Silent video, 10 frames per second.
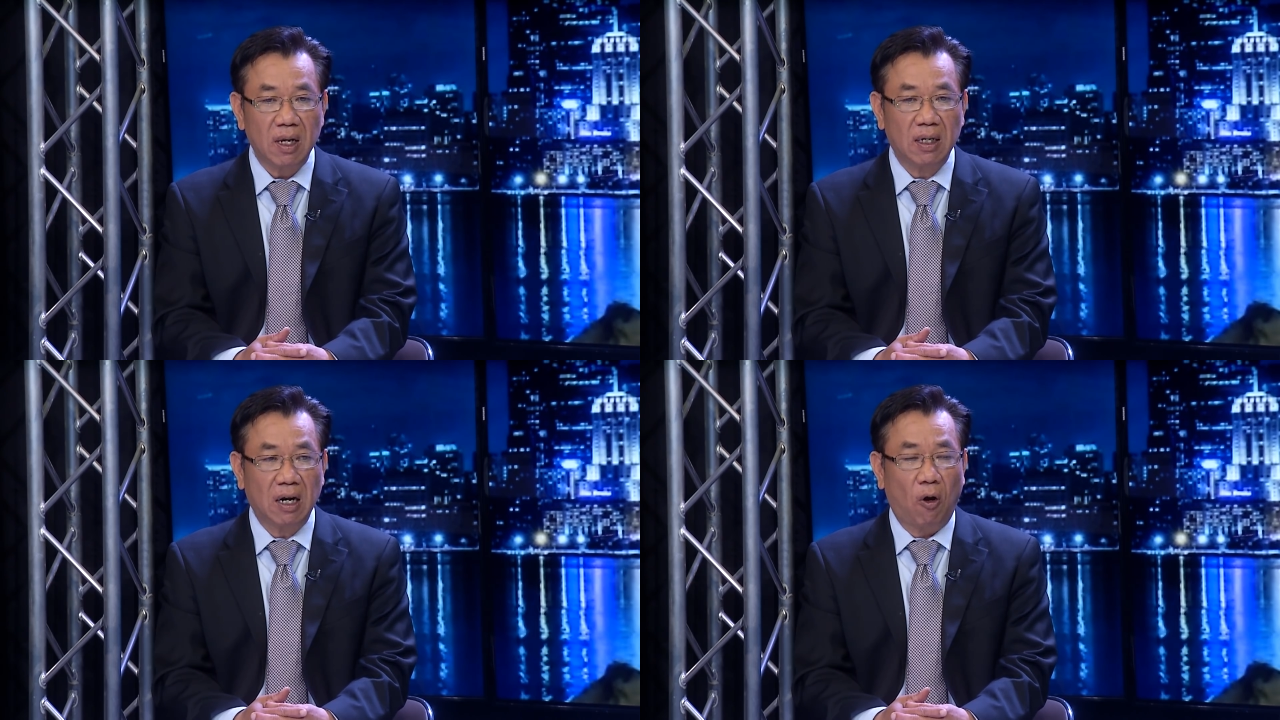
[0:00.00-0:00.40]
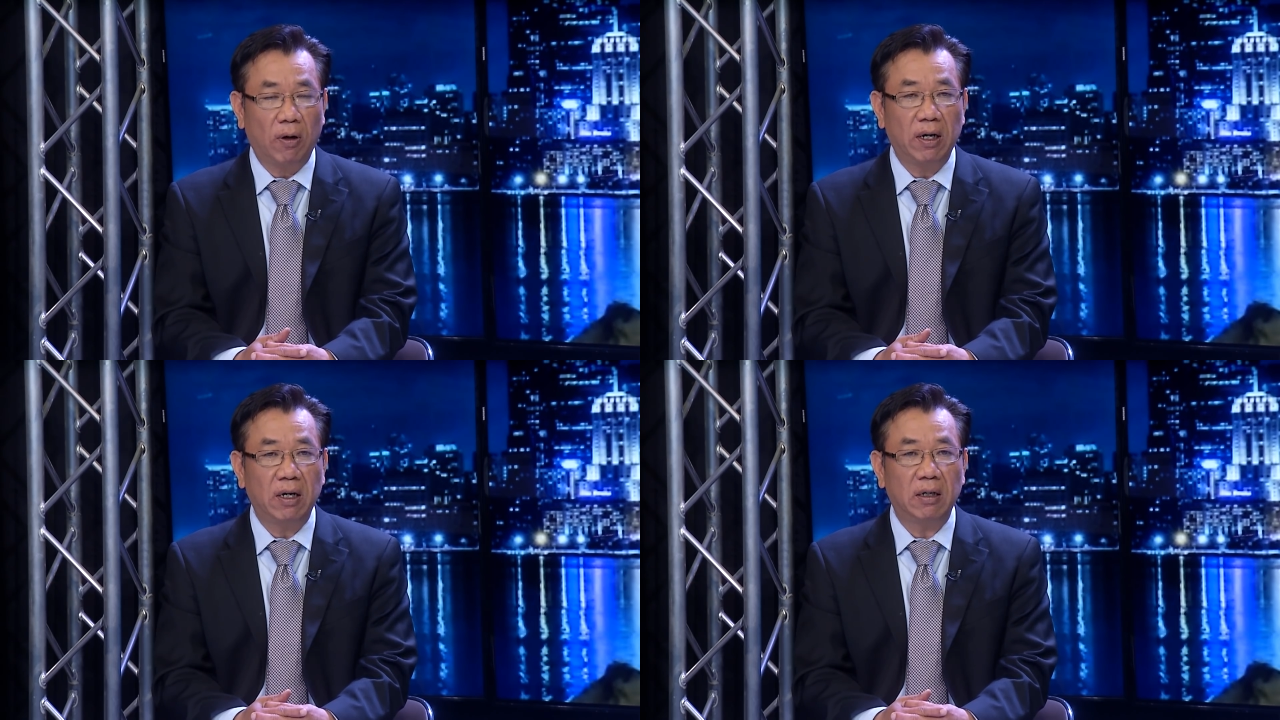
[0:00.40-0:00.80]
đã
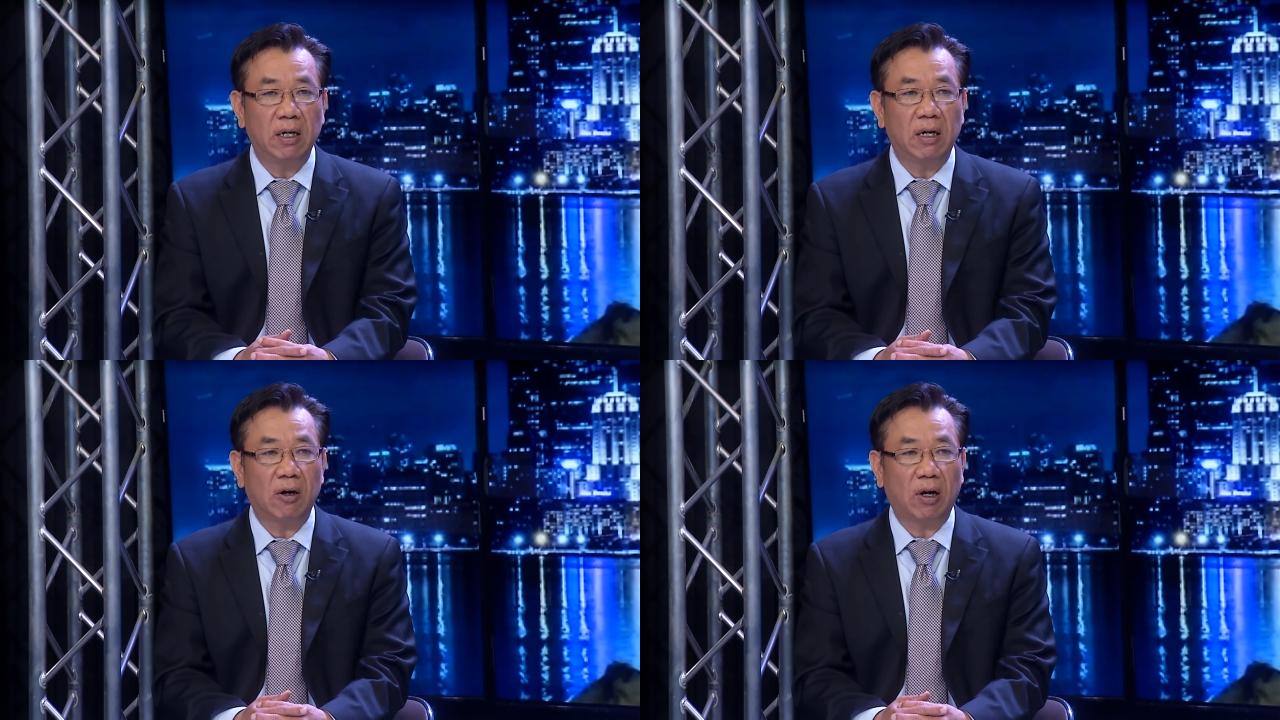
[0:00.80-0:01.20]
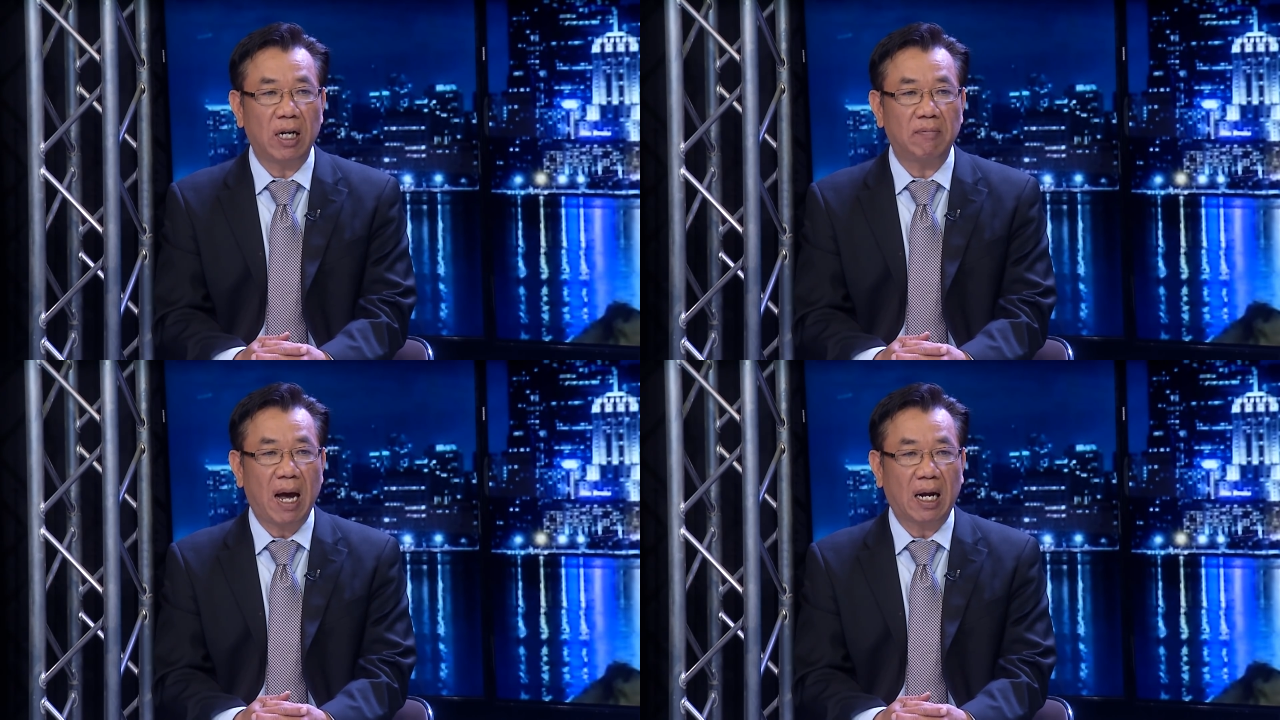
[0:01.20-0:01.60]
đổi đưa, đưa cái luật
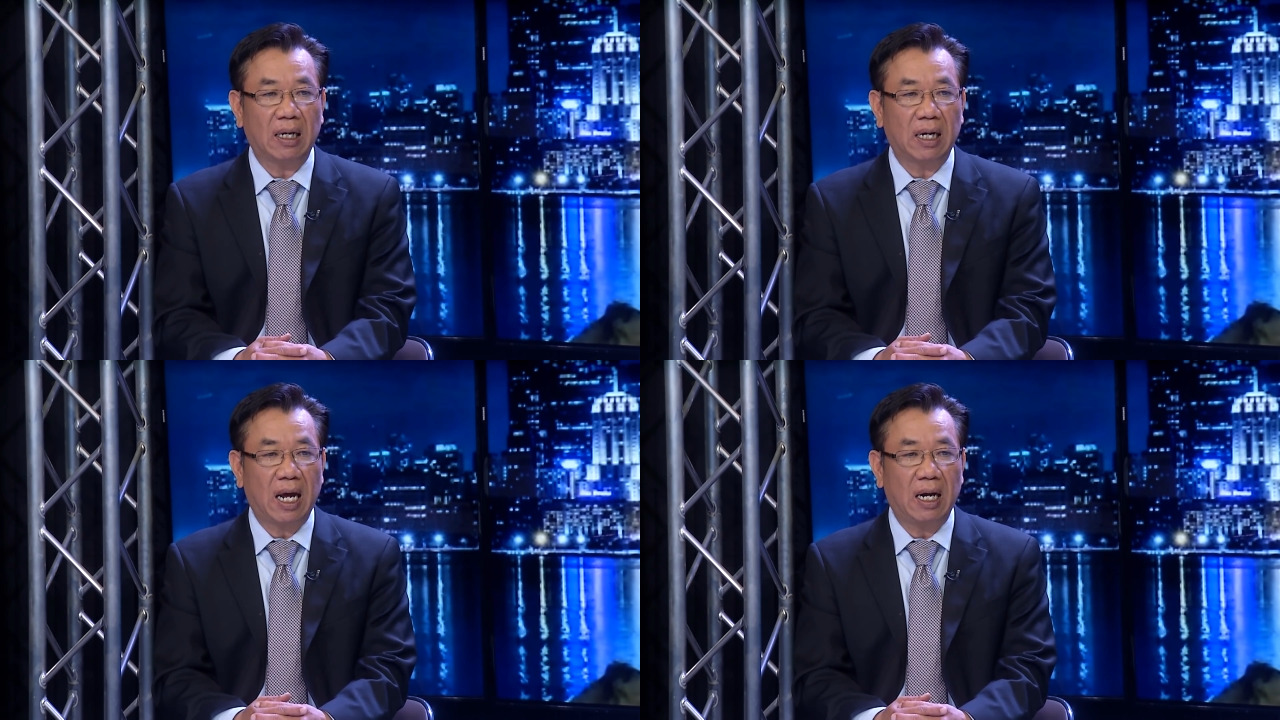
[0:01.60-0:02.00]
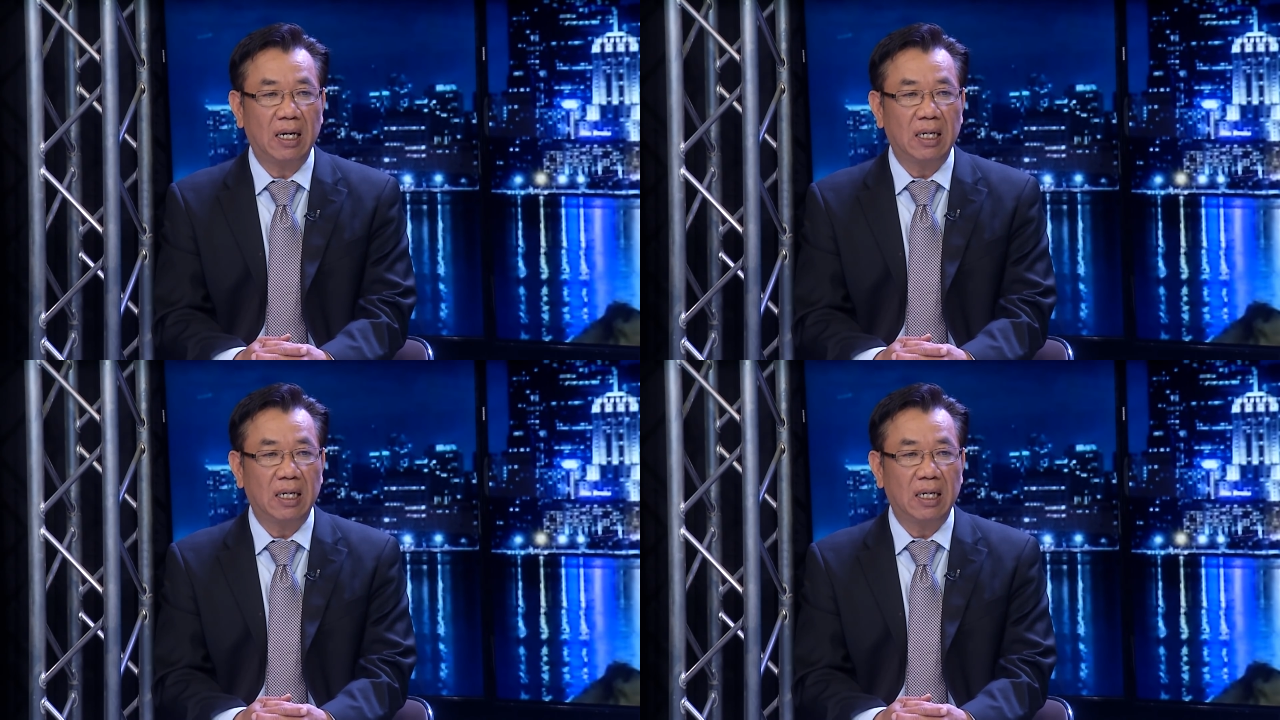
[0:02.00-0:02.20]
liên bang là